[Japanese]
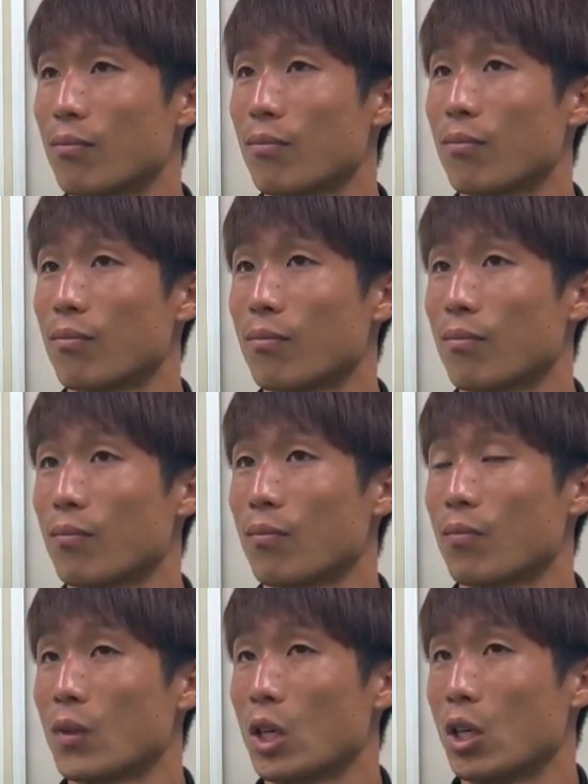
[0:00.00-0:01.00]
気込み教え
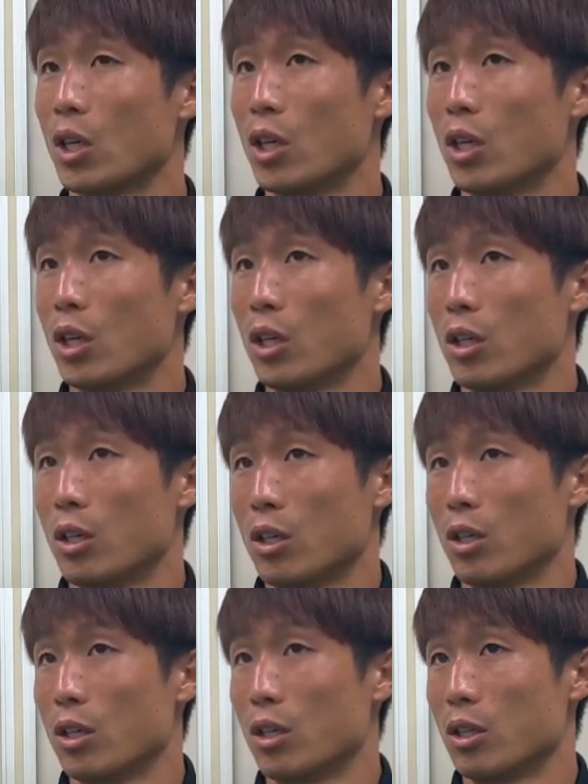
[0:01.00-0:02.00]
てください。
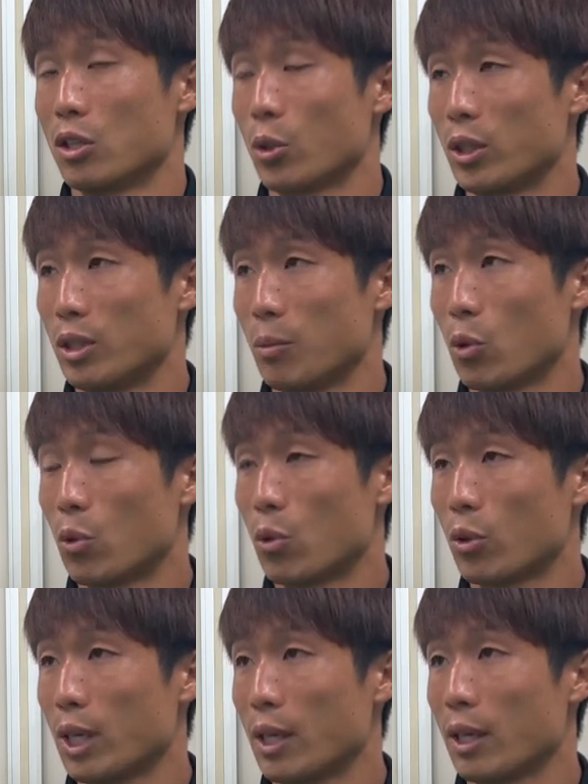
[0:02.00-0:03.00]
そうですね、もうこ
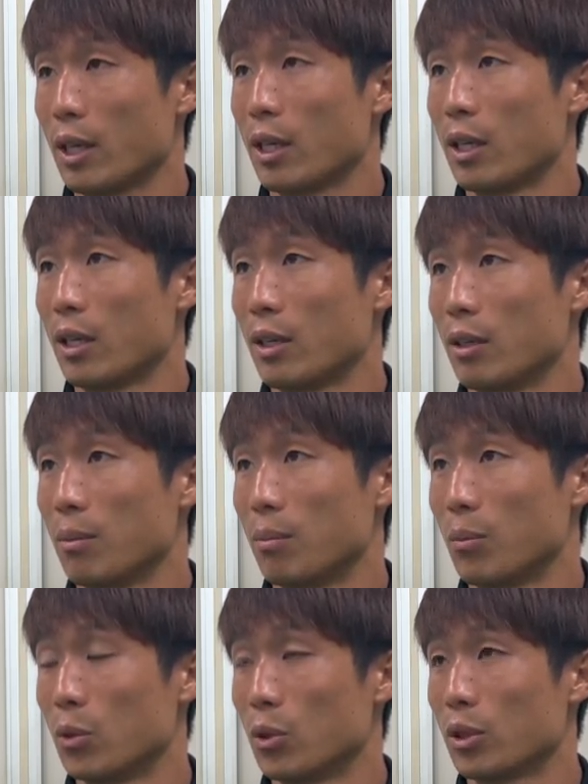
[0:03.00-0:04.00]
こで
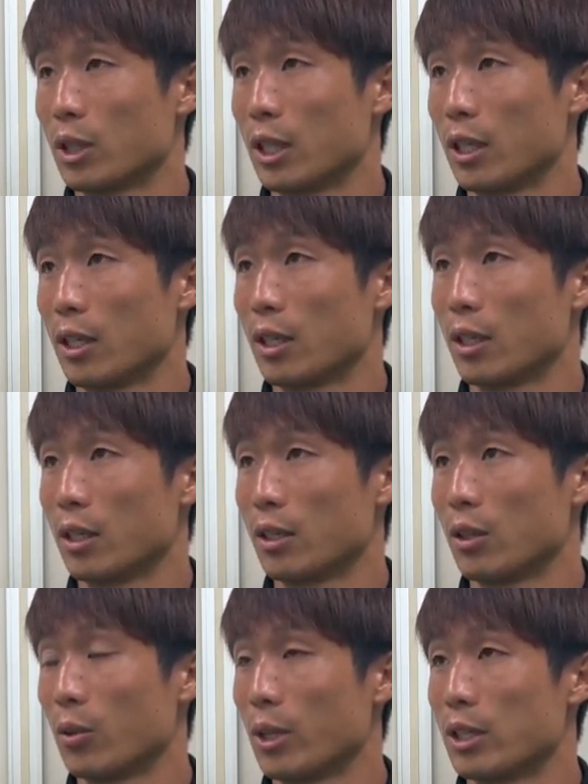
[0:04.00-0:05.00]
もう乗って
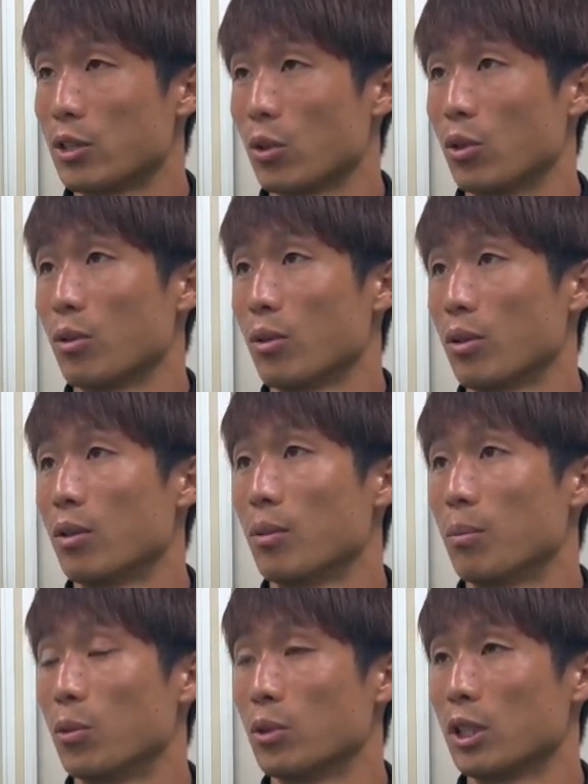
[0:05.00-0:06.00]
4連勝、
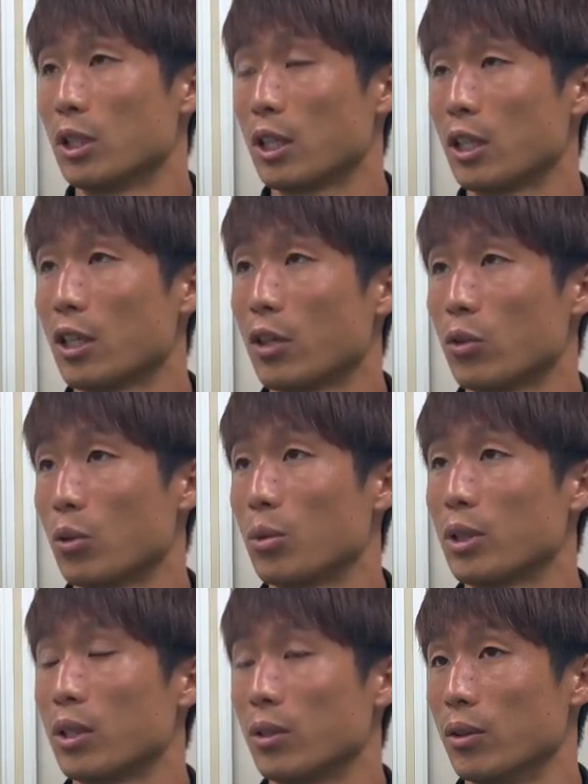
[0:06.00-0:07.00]
もう絶対できると
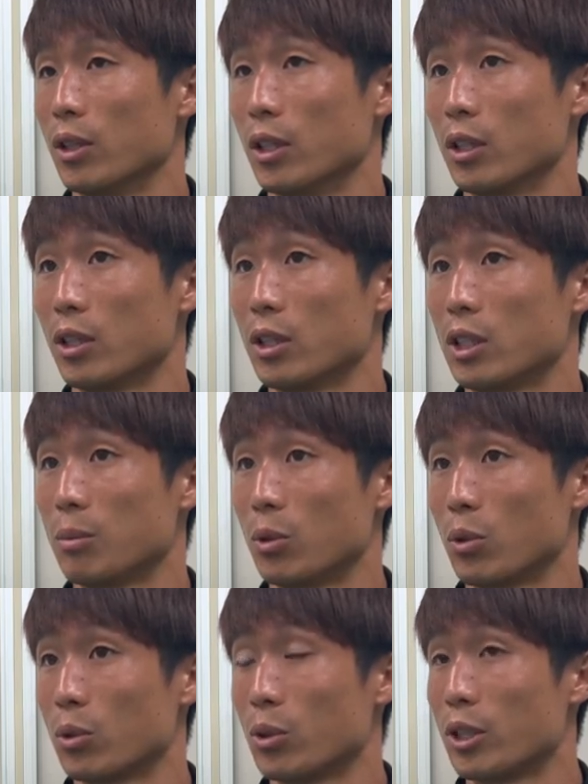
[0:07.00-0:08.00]
思ってるんで、チーム
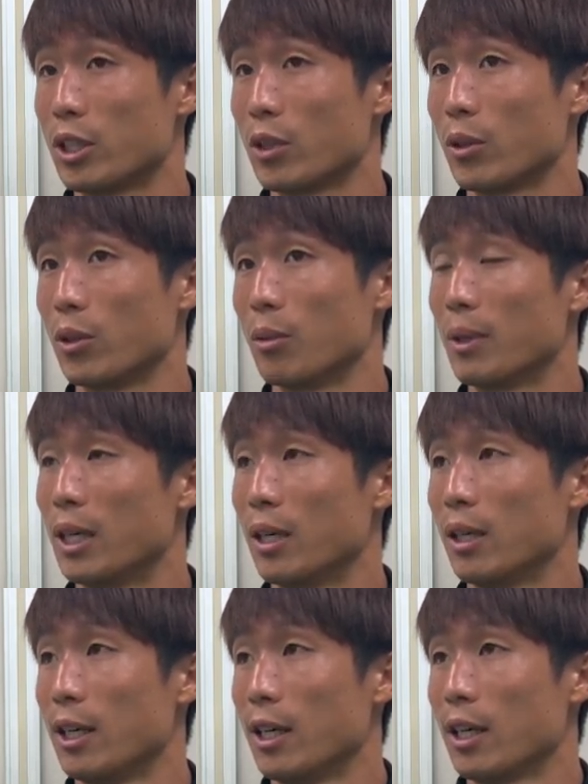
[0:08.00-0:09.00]
のこの勢いを、
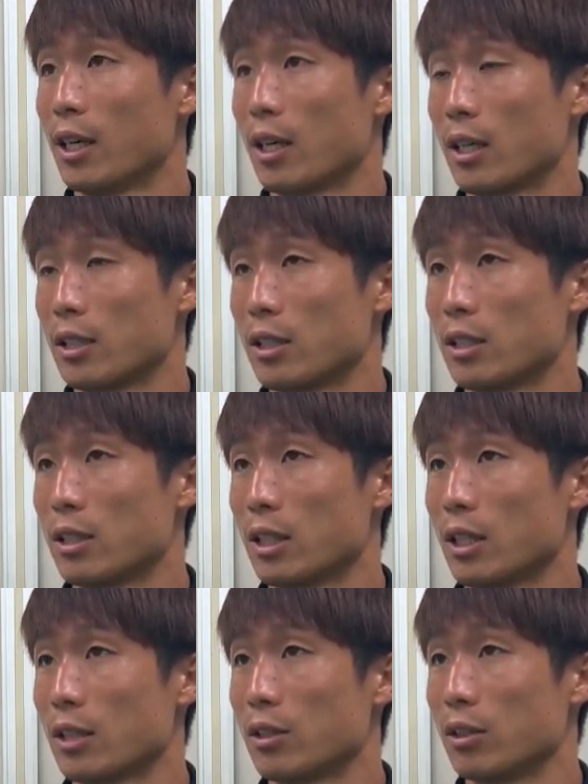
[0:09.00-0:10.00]
まあ、過信
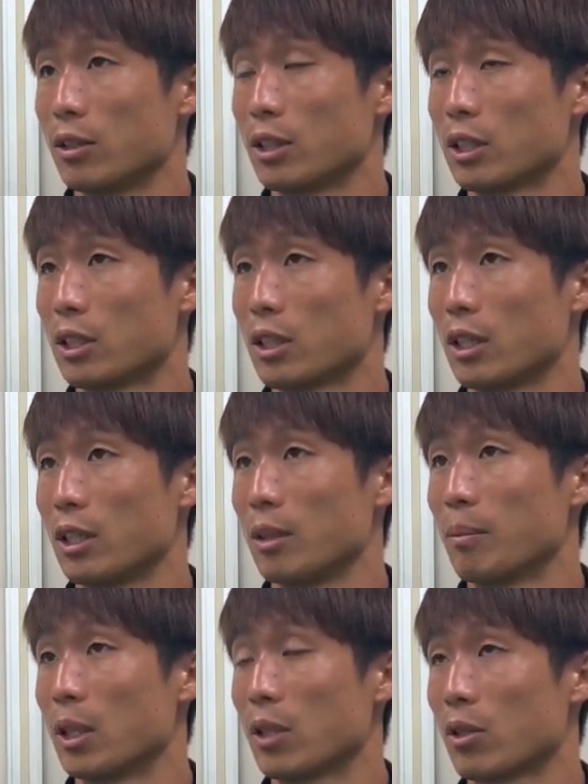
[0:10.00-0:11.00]
じゃなく、しっか
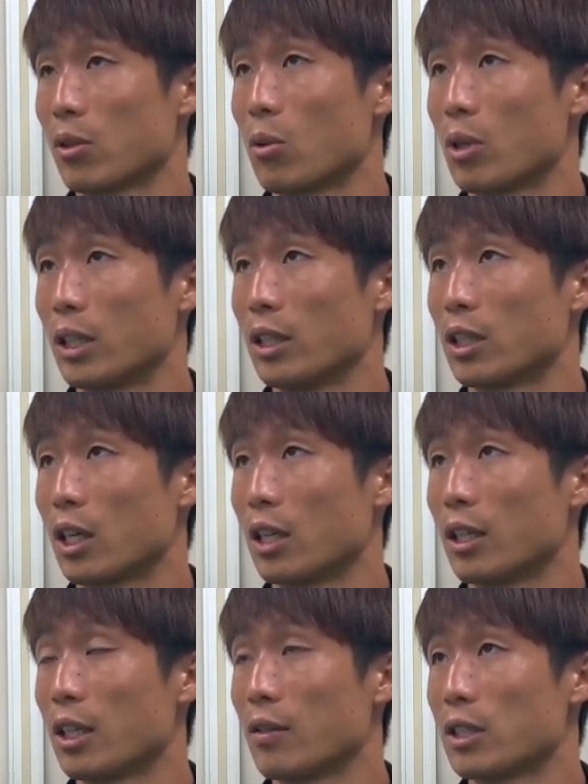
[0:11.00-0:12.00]
り、まあ、今回出た
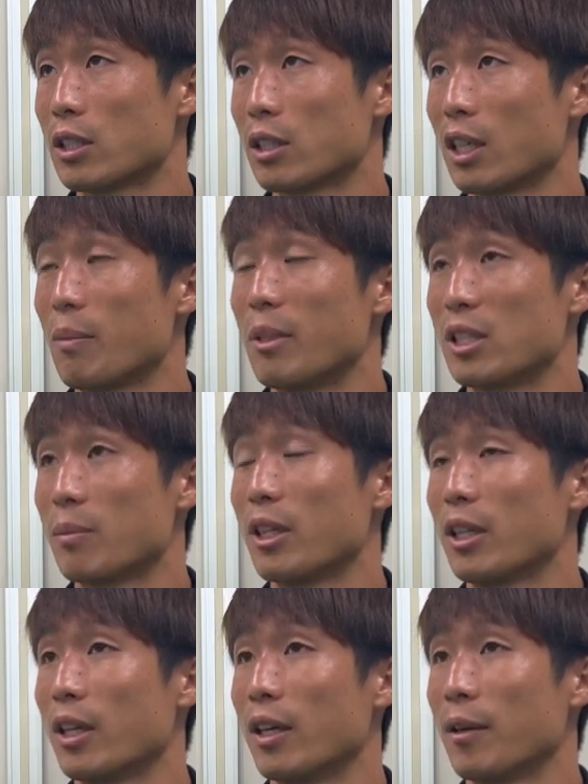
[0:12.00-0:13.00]
課題はしっかり見つ
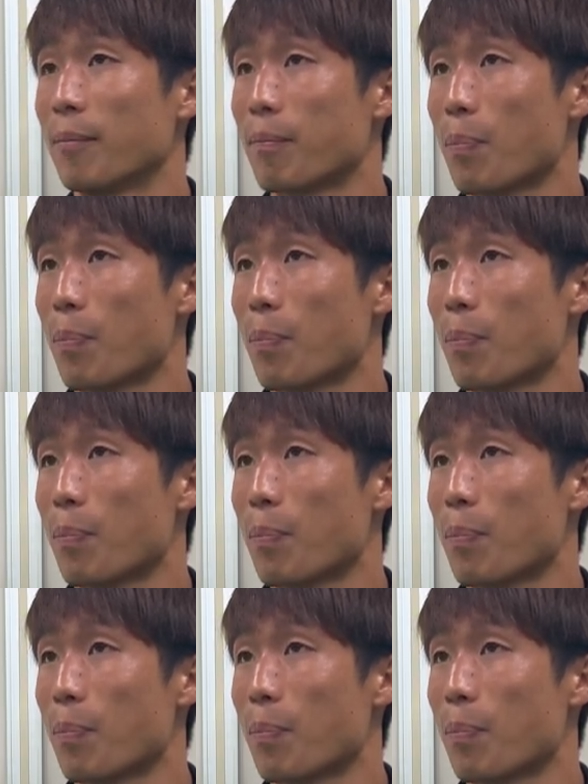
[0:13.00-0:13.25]
めて、